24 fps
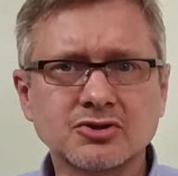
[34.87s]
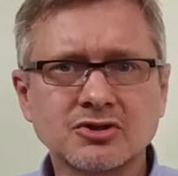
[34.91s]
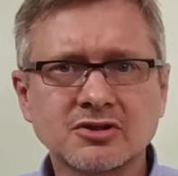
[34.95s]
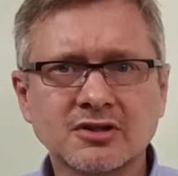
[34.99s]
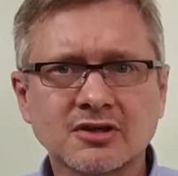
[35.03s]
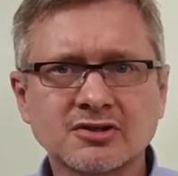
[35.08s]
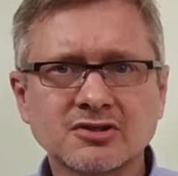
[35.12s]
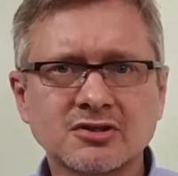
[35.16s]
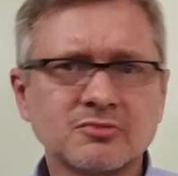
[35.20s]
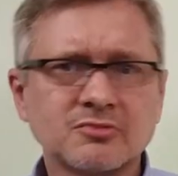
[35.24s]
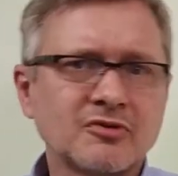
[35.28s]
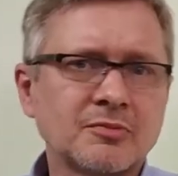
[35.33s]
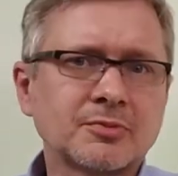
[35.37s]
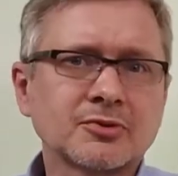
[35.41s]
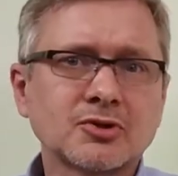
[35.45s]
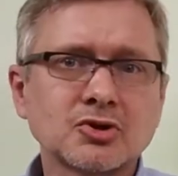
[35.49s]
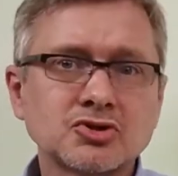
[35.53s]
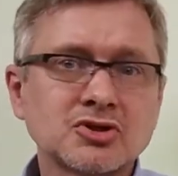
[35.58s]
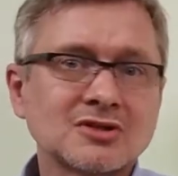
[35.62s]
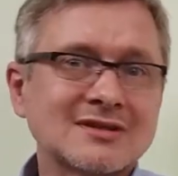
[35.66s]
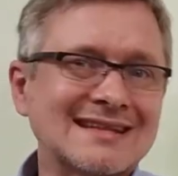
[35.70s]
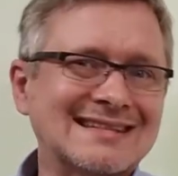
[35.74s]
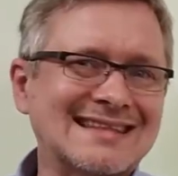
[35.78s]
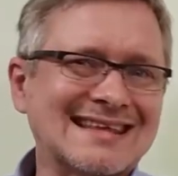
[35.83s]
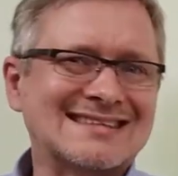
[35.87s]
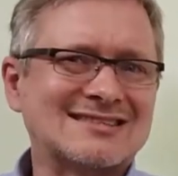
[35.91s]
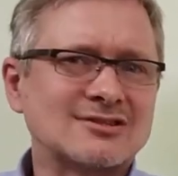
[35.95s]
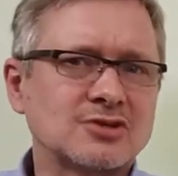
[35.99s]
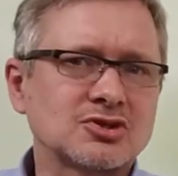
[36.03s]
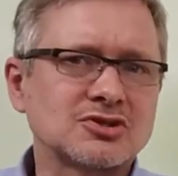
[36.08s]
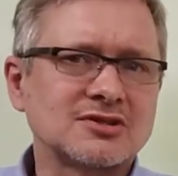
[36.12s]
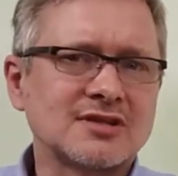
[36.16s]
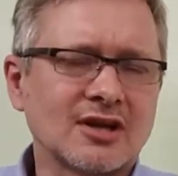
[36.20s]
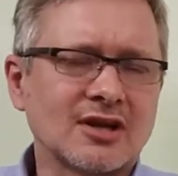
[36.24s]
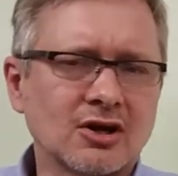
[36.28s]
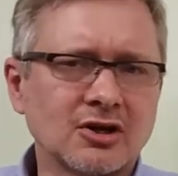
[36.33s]
czyli tak się mówi potocznie, te
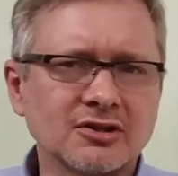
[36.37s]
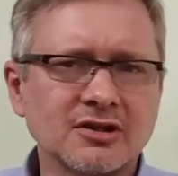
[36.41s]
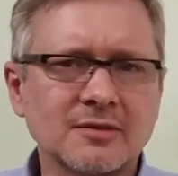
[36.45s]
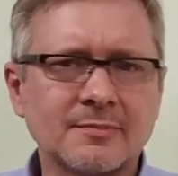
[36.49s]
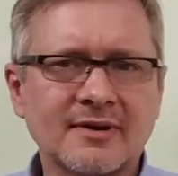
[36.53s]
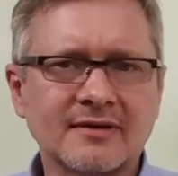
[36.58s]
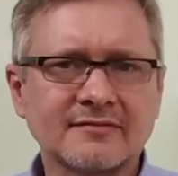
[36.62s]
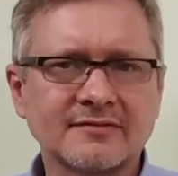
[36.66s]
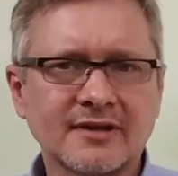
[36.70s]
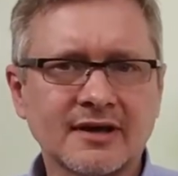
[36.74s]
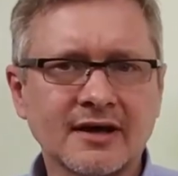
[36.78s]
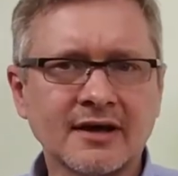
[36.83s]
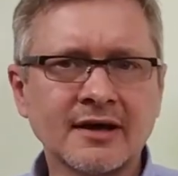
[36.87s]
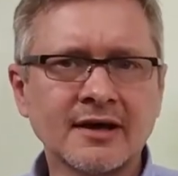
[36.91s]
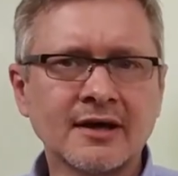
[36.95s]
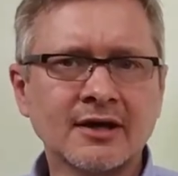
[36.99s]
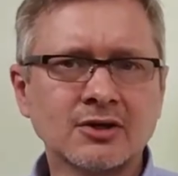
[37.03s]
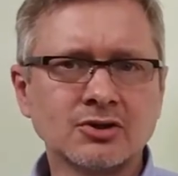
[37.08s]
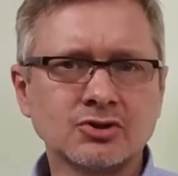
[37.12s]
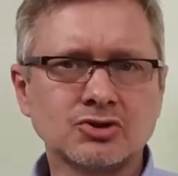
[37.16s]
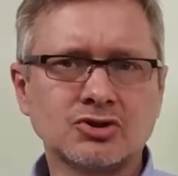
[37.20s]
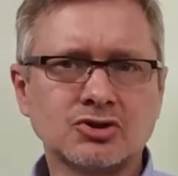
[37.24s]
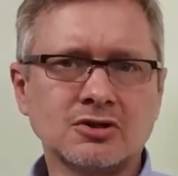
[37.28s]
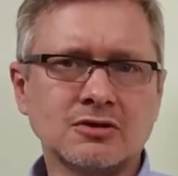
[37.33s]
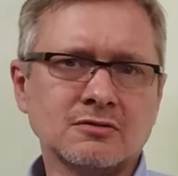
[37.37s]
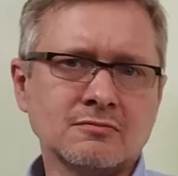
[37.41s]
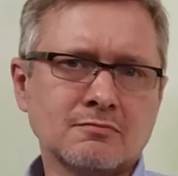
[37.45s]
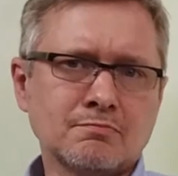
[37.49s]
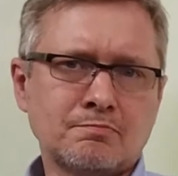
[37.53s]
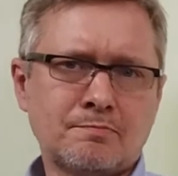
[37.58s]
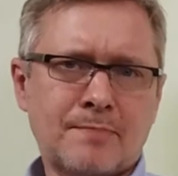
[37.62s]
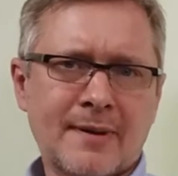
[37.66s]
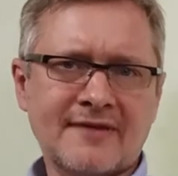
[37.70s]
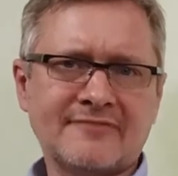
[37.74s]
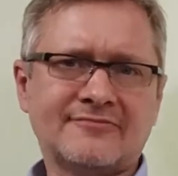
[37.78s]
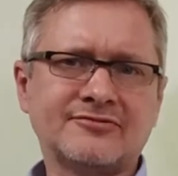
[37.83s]
testosterony, prawda? Ci
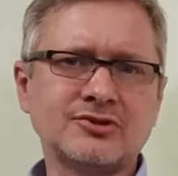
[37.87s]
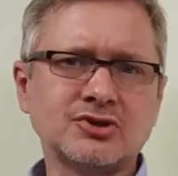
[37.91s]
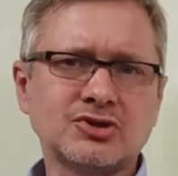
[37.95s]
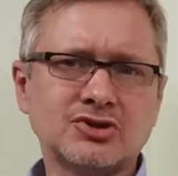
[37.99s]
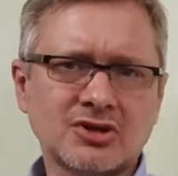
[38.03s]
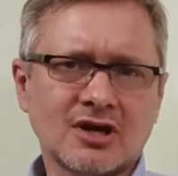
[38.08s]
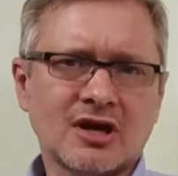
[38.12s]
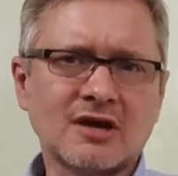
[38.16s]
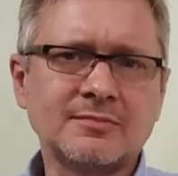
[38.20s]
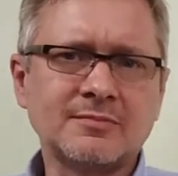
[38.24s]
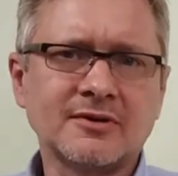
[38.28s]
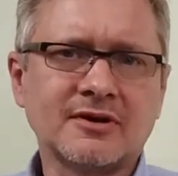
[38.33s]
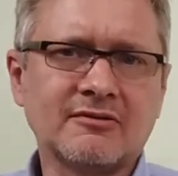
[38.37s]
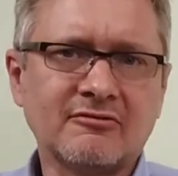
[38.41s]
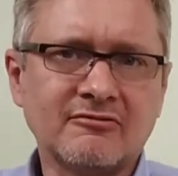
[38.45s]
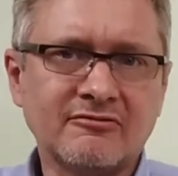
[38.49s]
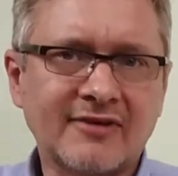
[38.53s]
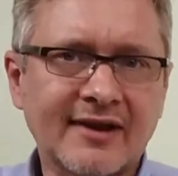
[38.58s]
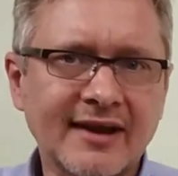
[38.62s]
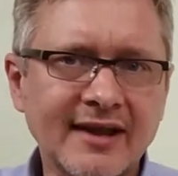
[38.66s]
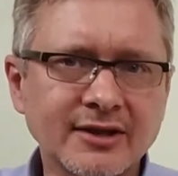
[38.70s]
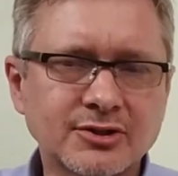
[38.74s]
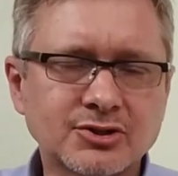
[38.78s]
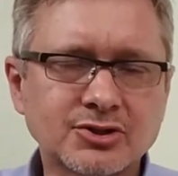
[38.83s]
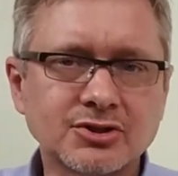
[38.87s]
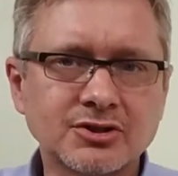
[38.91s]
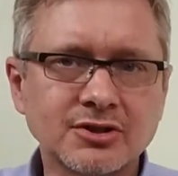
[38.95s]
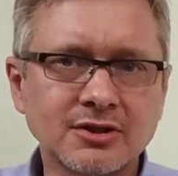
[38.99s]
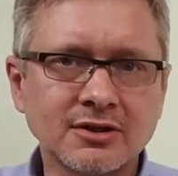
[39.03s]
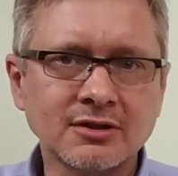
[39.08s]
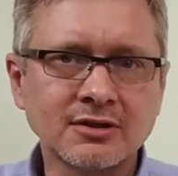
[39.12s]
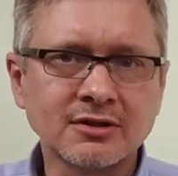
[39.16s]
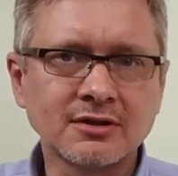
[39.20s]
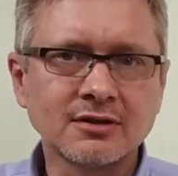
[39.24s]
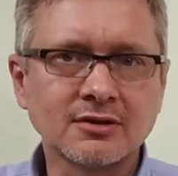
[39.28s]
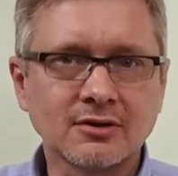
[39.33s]
pewni siebie,
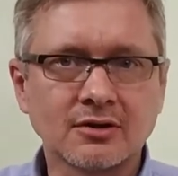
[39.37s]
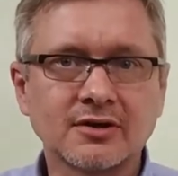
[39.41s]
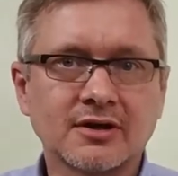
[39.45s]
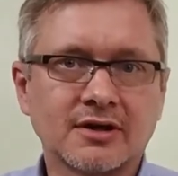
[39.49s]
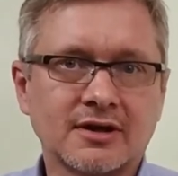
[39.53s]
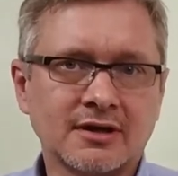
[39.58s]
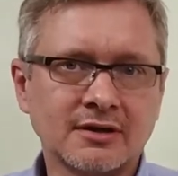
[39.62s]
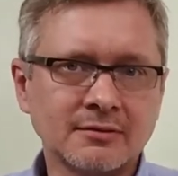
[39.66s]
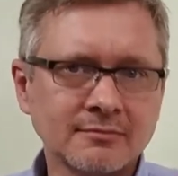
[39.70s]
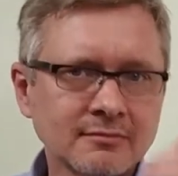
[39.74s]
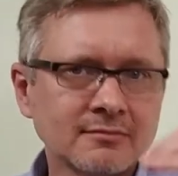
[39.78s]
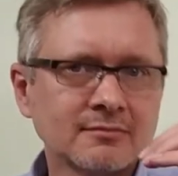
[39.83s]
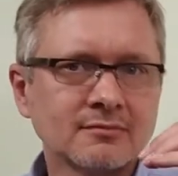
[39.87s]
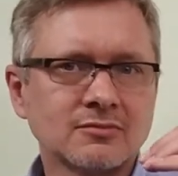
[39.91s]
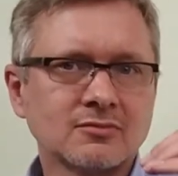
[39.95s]
waleczni, okay?